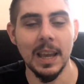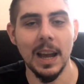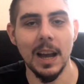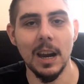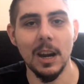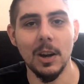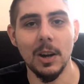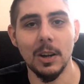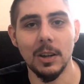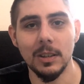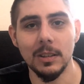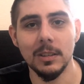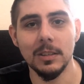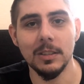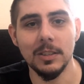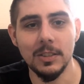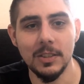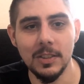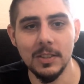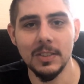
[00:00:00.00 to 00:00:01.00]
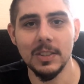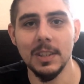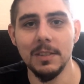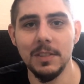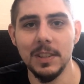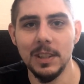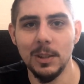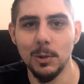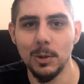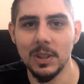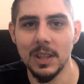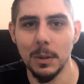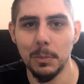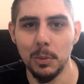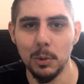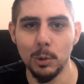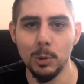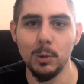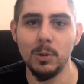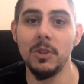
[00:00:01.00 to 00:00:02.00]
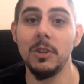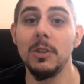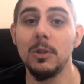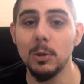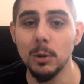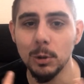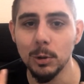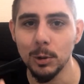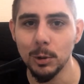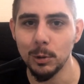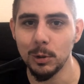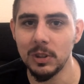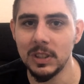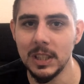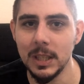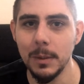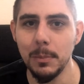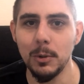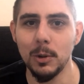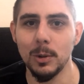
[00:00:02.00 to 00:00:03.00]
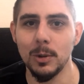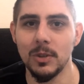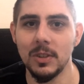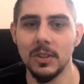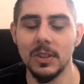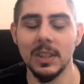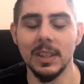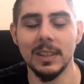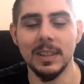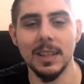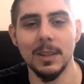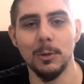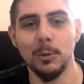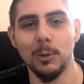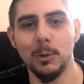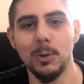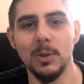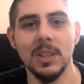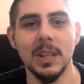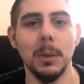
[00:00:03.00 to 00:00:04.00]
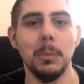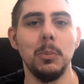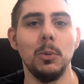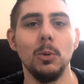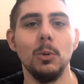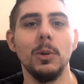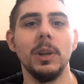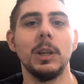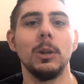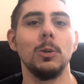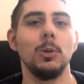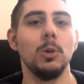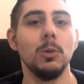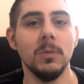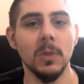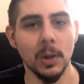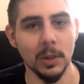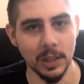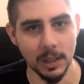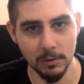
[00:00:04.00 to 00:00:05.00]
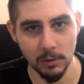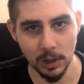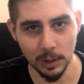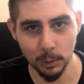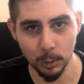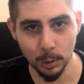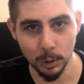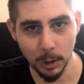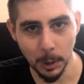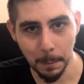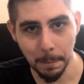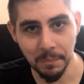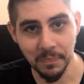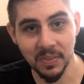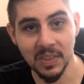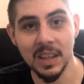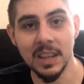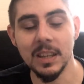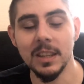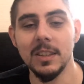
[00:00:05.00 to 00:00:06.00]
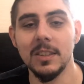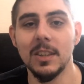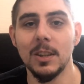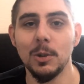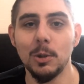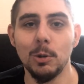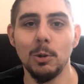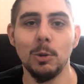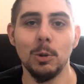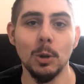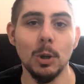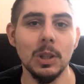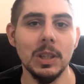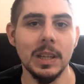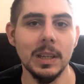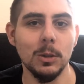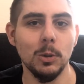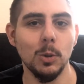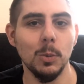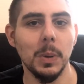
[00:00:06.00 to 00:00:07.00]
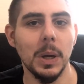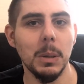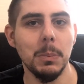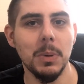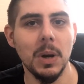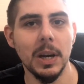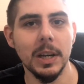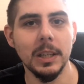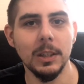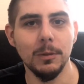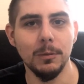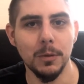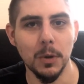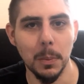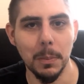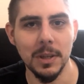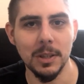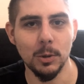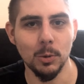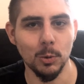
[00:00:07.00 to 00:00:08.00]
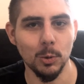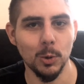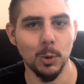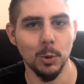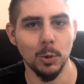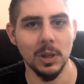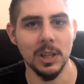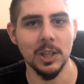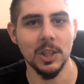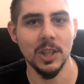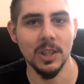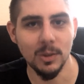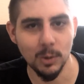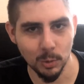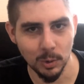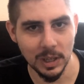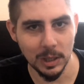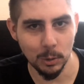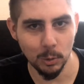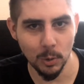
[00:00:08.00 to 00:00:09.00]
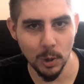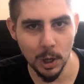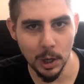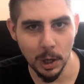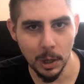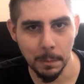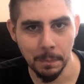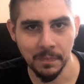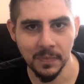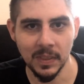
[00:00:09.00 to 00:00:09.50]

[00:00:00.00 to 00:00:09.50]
Alors, si cette vidéo t'a plu, si ce tips, si cette astuce t'a plu et que tu veux en avoir d'autres, sache que je suis en train de préparer une formation sur la gestion de la douleur.